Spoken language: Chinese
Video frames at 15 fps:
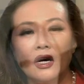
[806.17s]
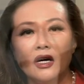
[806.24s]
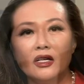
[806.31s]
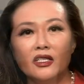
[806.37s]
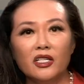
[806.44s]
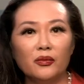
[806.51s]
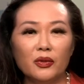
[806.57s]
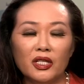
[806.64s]

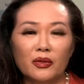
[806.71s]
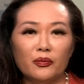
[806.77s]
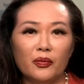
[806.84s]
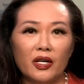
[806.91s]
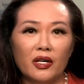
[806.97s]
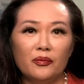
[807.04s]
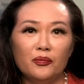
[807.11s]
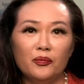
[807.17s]
这部影
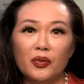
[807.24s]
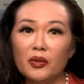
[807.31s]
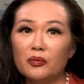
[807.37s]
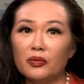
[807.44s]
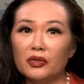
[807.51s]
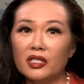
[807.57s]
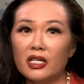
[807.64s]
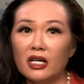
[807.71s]
片并
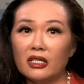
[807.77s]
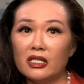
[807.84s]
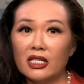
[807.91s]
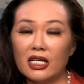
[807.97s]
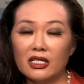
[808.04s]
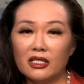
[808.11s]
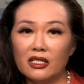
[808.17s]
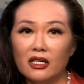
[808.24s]
不想展
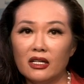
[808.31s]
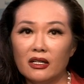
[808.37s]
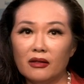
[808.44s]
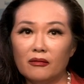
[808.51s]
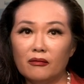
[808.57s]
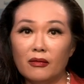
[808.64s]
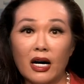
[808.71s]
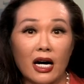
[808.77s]
现
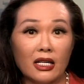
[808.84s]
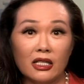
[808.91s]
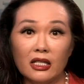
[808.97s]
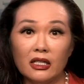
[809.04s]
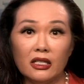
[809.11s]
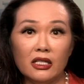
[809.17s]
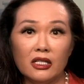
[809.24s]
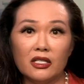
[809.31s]
玛丽
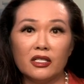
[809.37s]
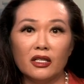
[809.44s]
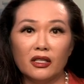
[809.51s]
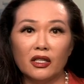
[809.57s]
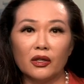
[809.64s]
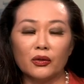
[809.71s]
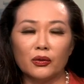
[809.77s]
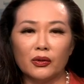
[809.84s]
一生
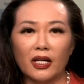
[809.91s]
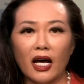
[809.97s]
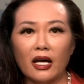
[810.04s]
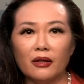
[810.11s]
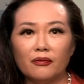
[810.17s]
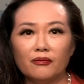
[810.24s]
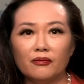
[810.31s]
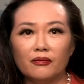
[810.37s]
的苦难，
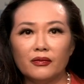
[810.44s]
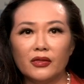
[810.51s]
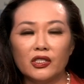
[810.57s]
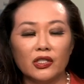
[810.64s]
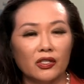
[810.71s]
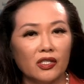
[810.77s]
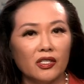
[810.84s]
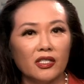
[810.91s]

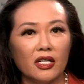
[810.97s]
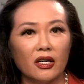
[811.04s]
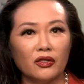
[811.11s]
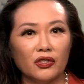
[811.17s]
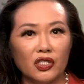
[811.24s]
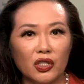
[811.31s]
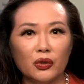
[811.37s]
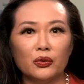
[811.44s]
只是想
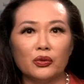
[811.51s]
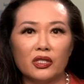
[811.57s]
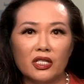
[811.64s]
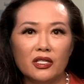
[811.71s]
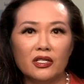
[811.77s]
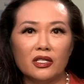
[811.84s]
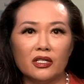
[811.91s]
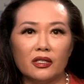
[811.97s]
记录
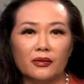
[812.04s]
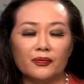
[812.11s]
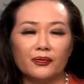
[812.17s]
真实，